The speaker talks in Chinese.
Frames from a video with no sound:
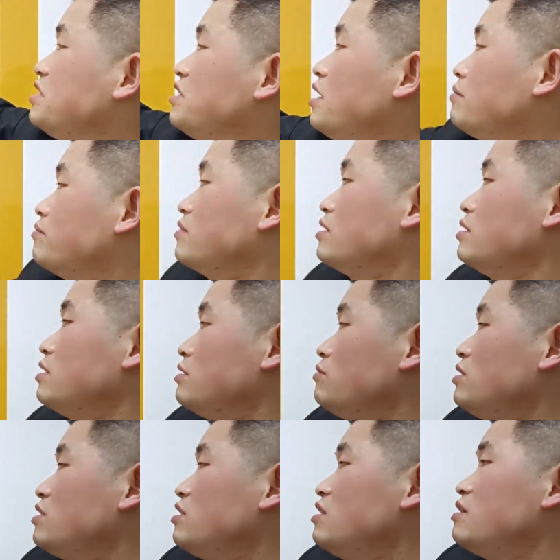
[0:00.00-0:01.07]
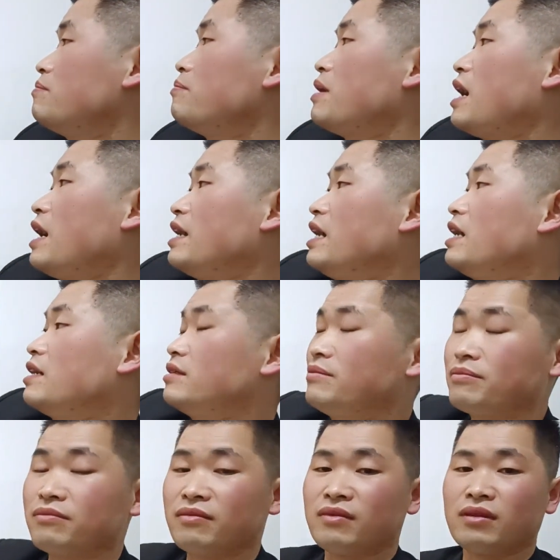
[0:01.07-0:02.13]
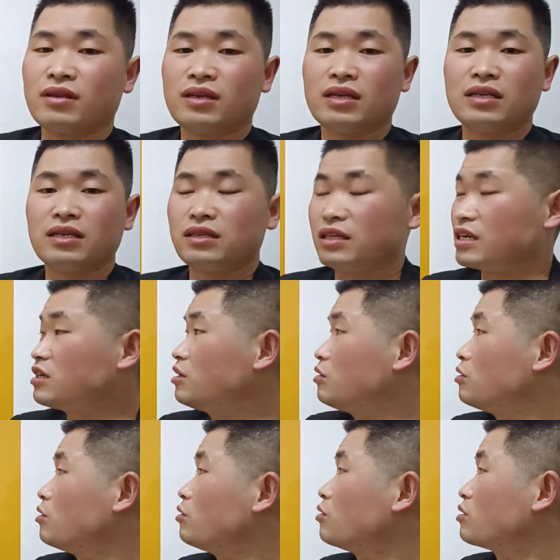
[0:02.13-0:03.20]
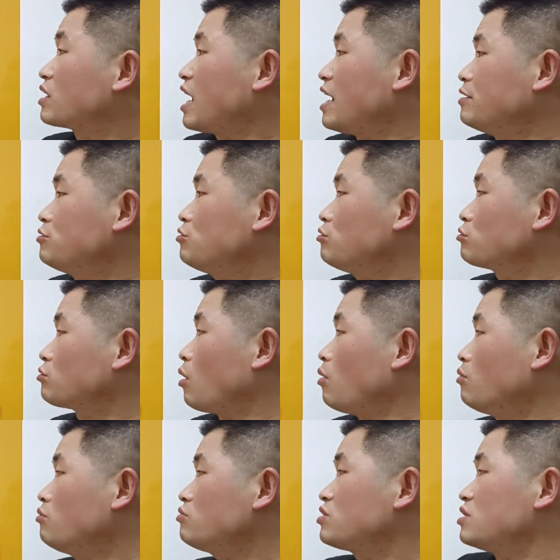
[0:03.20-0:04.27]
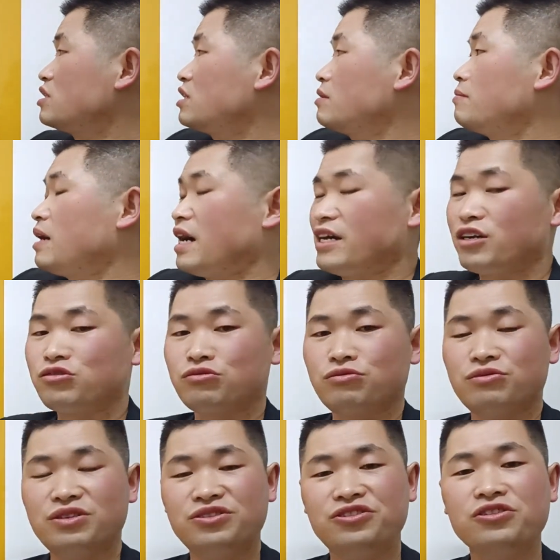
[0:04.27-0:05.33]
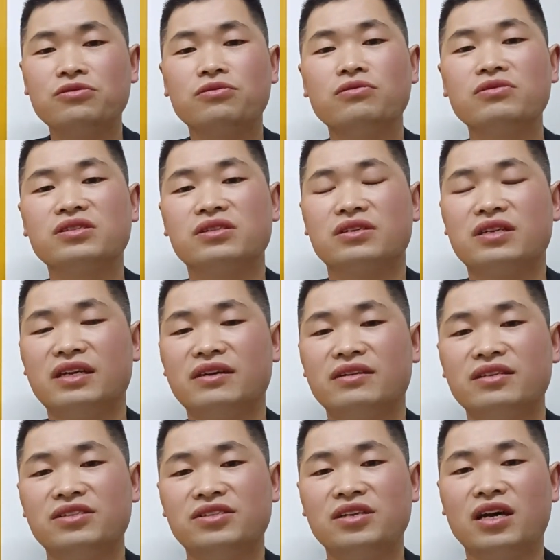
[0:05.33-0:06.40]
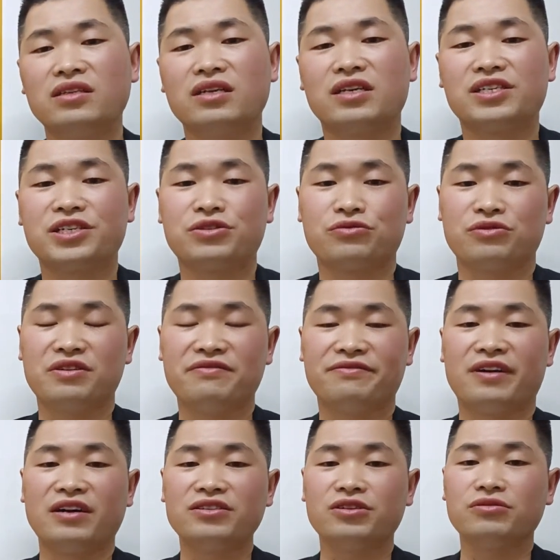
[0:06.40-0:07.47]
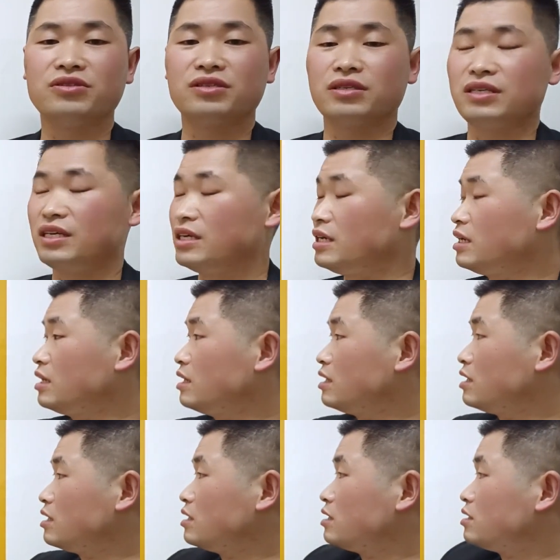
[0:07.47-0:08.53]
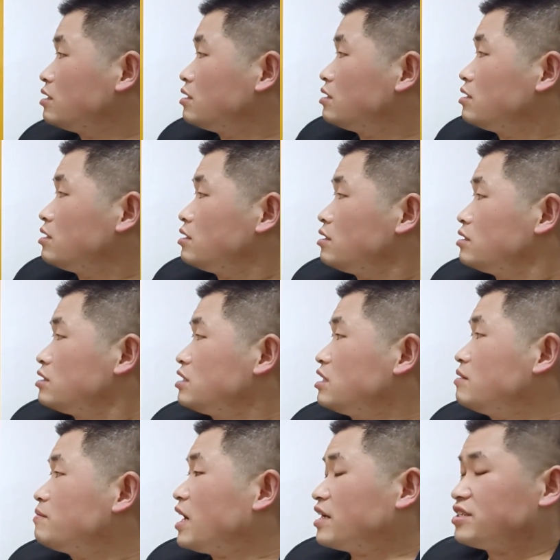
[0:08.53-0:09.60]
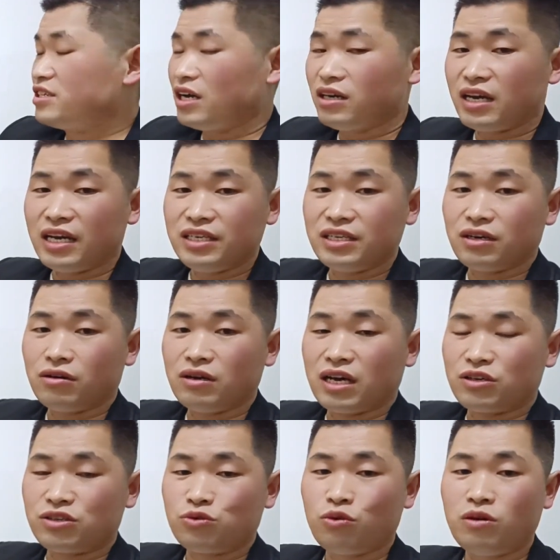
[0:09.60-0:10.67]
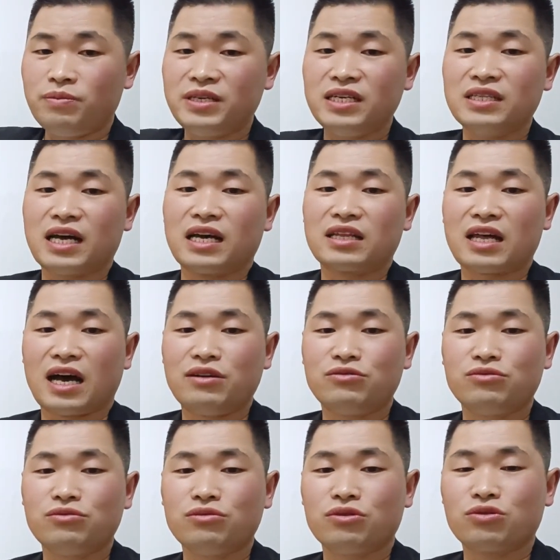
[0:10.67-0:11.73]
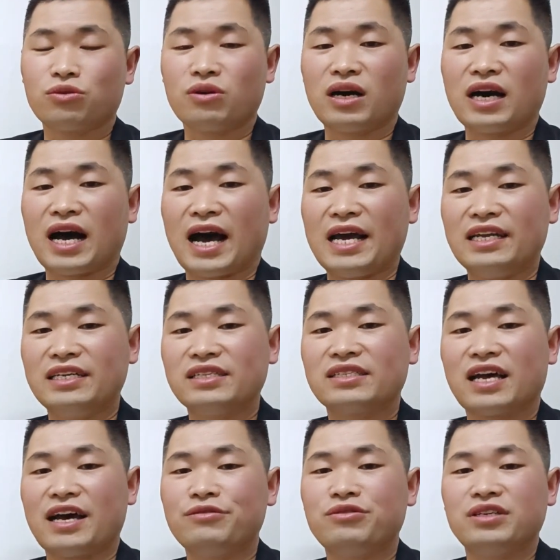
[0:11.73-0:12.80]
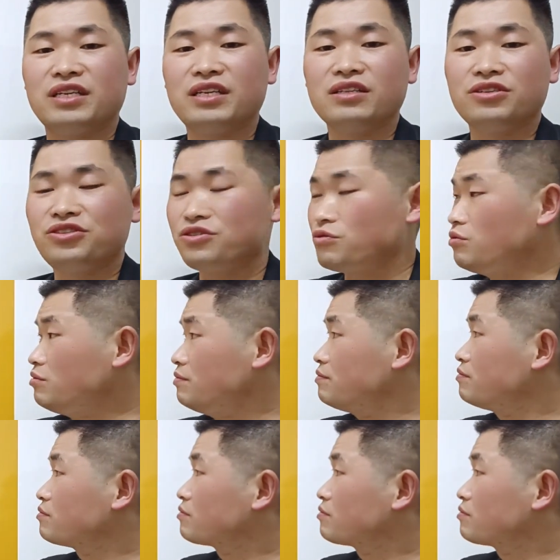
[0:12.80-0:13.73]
象，因为这里马呀。能够看住，同时这个马呀属于进攻子力，象呢是属于防守子力。这个马将来以后呢，说不定呢，他如果说还能采取一定的进攻，